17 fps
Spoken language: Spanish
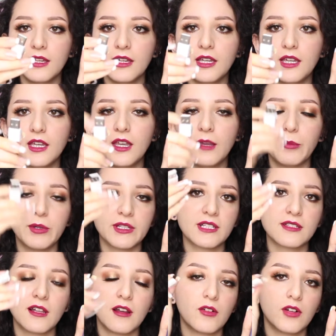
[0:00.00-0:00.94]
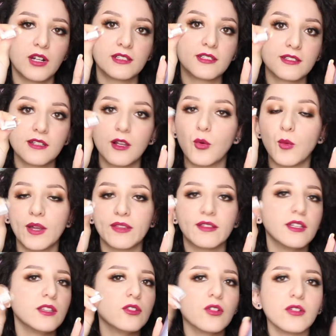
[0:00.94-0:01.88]
y pues esta la conectas al
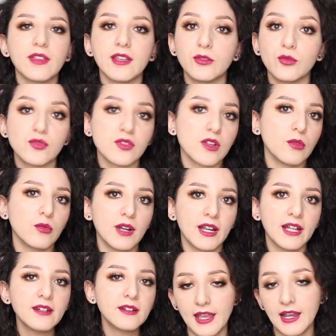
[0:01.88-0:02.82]
cuadrito de tu celular.